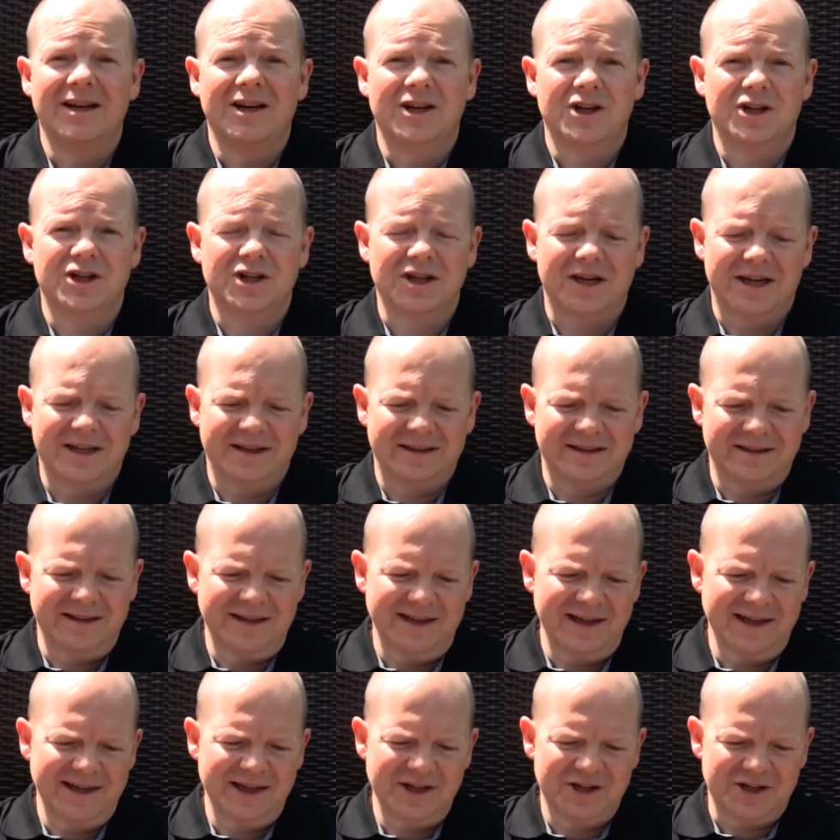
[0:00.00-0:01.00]

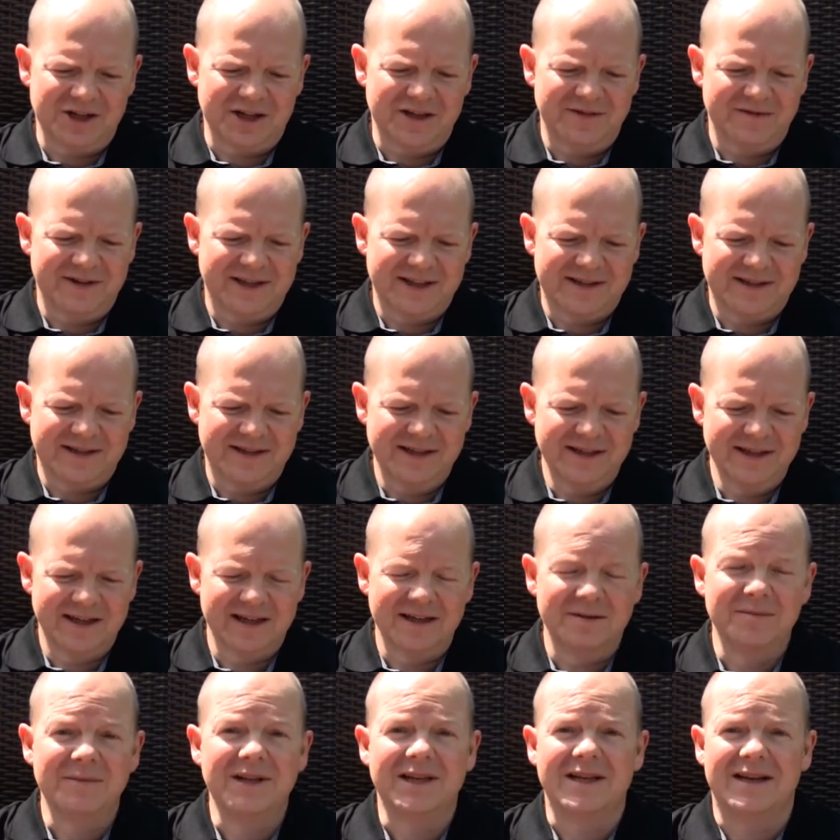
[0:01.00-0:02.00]
Strategisch
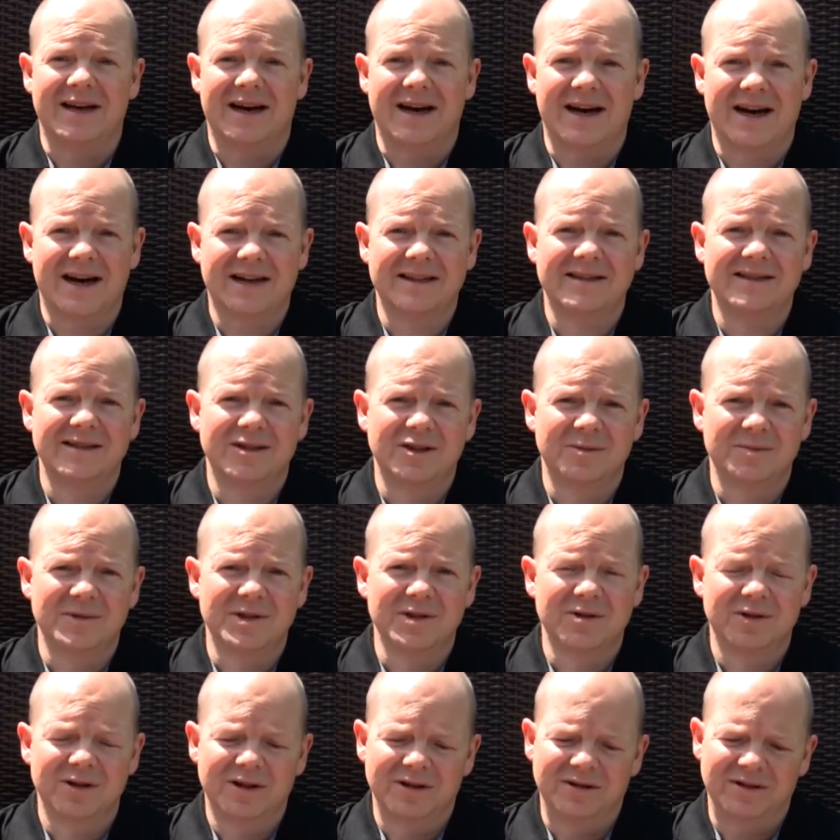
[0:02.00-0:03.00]
investieren mit
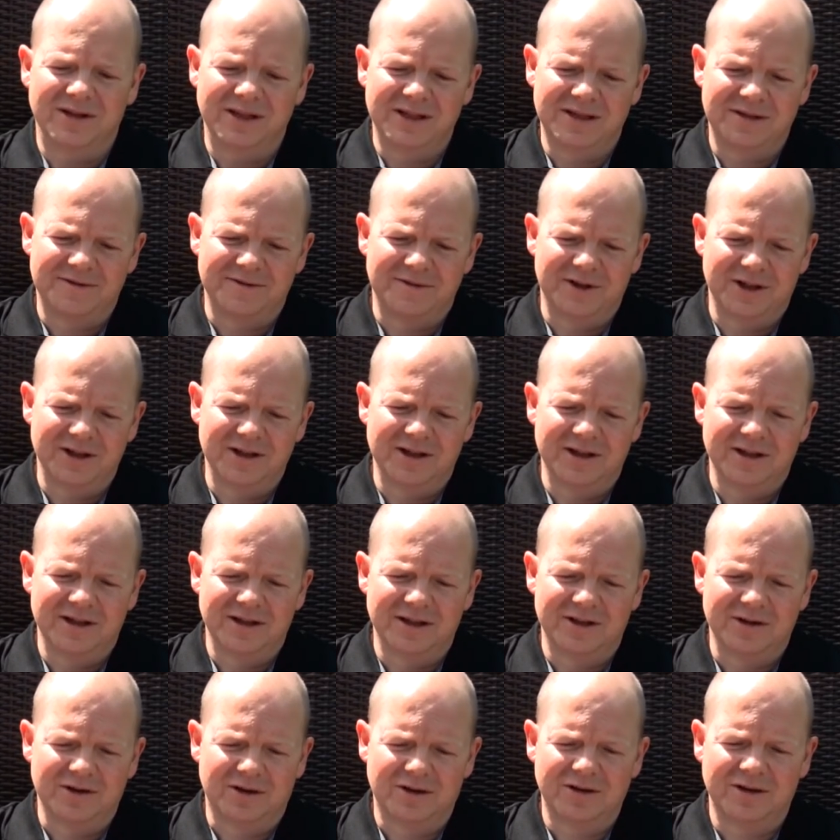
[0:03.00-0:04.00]
Aktienoptionen und ist von
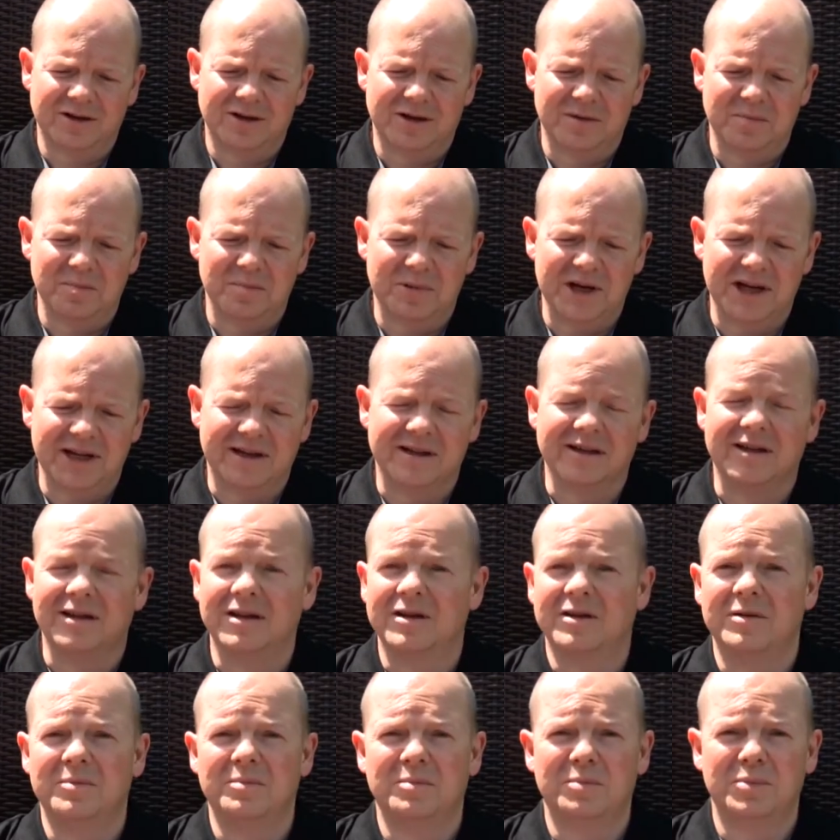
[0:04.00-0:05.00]
Dr. Peter
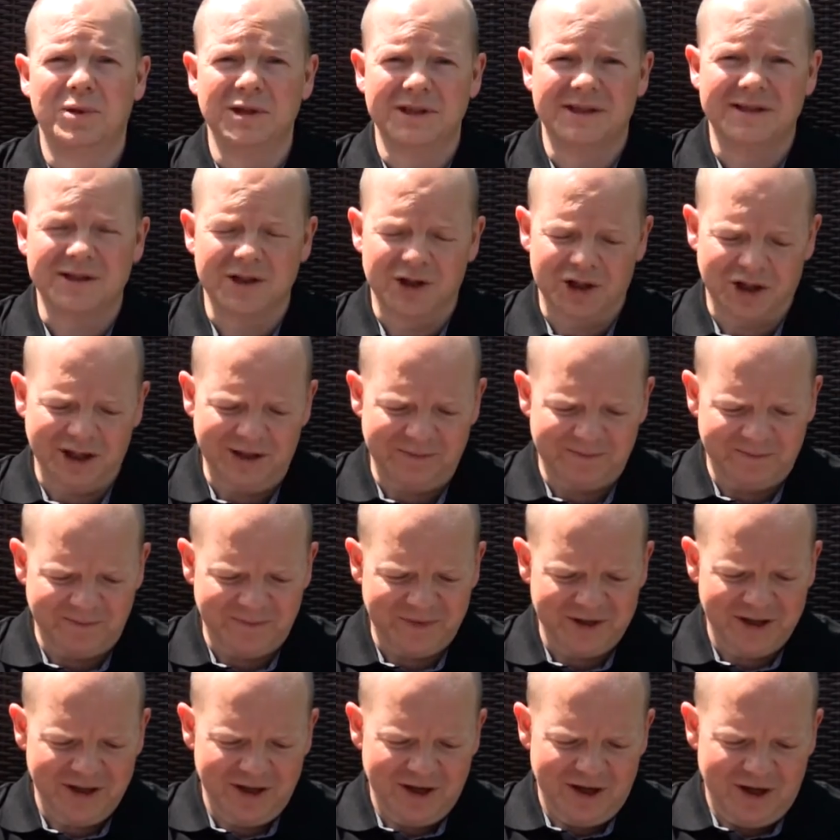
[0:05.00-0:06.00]
Putz geschrieben.
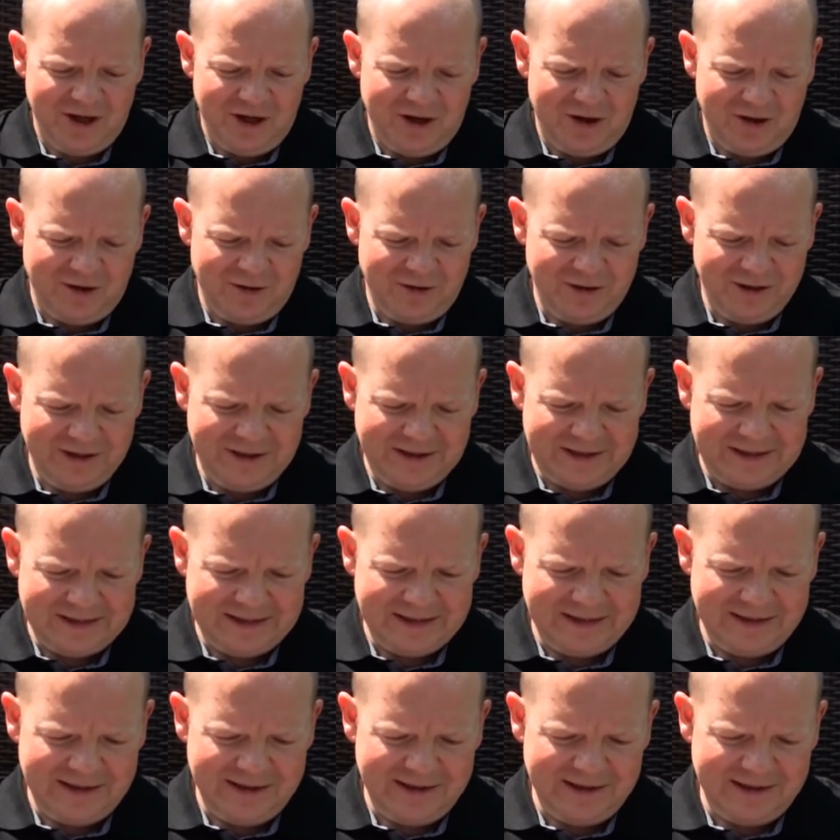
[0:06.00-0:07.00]
Und
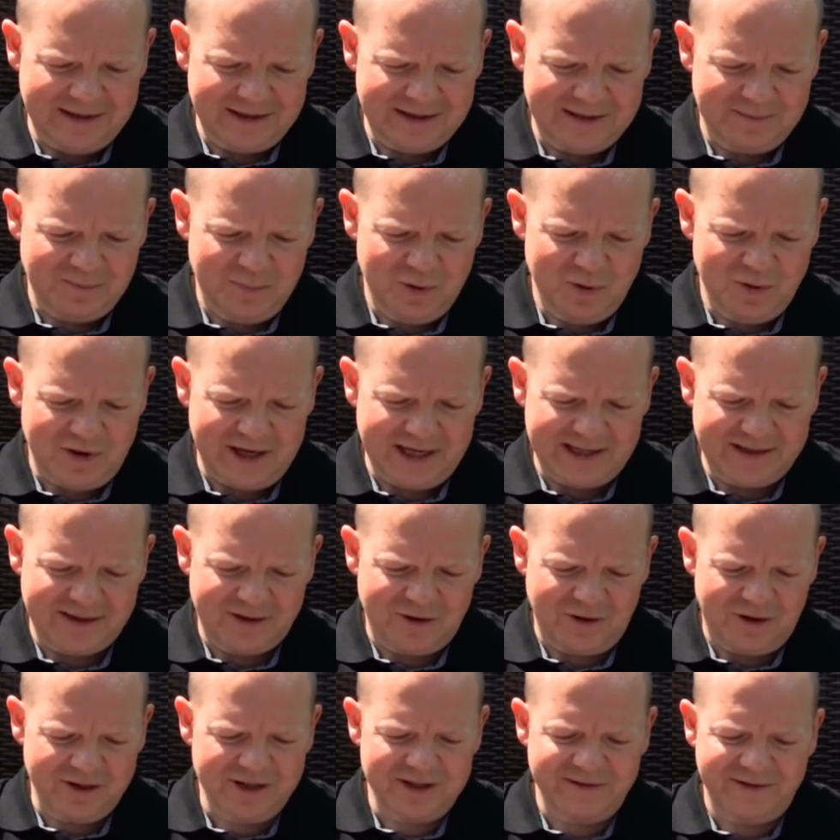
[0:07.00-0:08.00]
äh, das Buch heißt
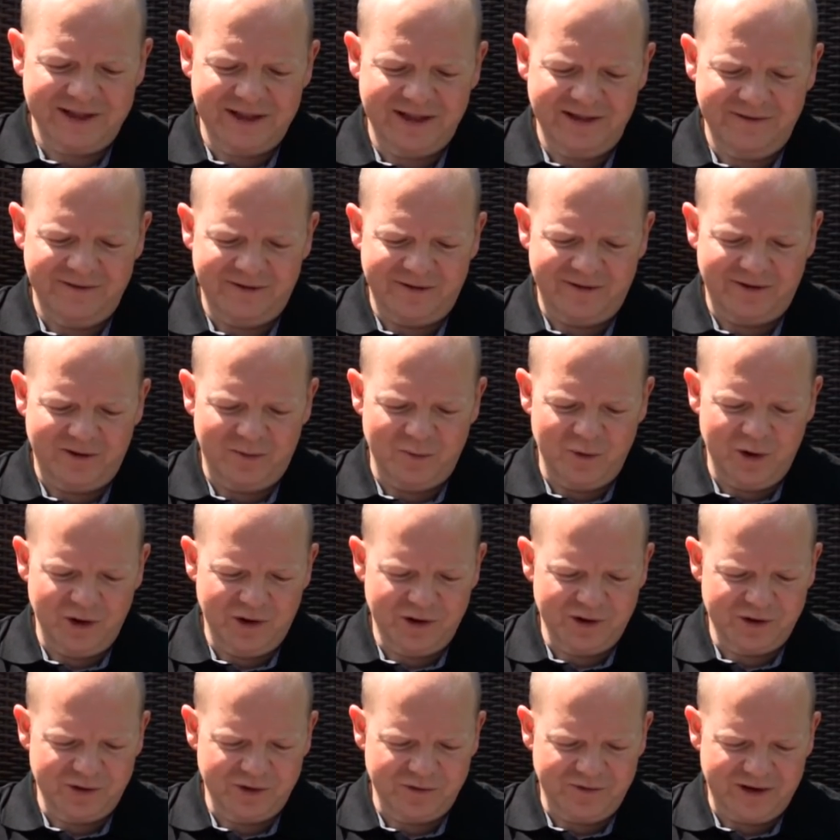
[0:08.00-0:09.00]
Konservativer
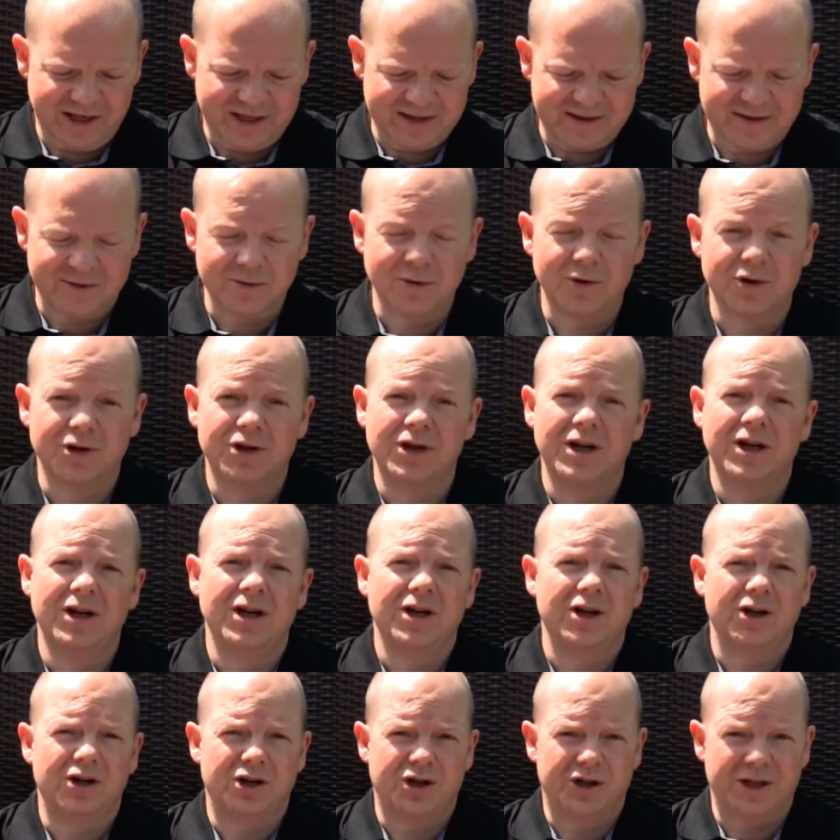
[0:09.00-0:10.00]
Vermögenszuwachs durch
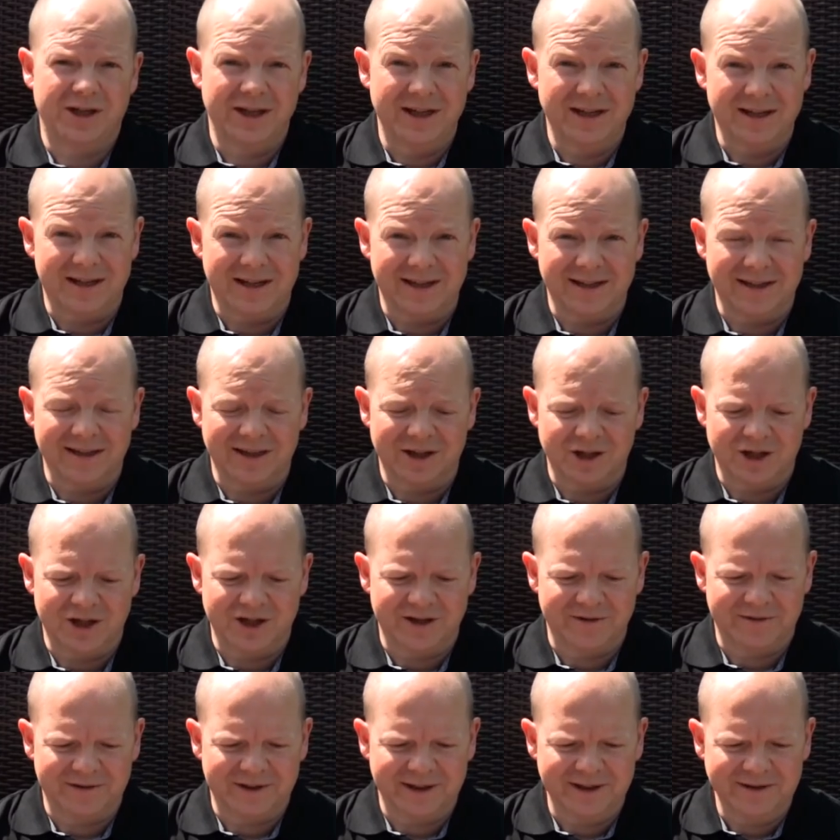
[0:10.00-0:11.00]

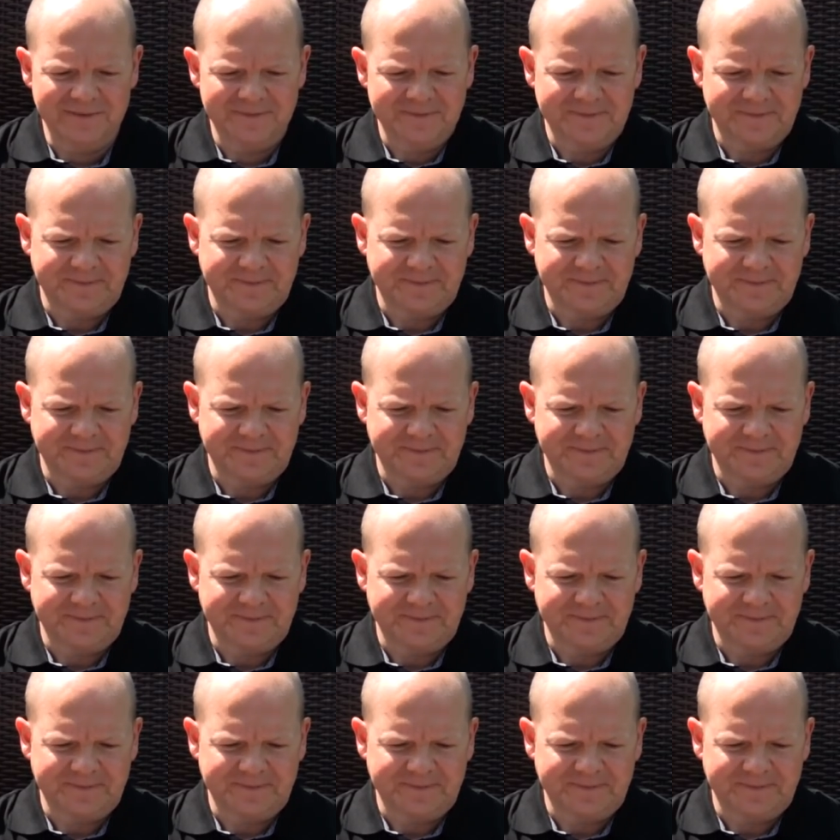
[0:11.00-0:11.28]
Stillhaltergeschäfte.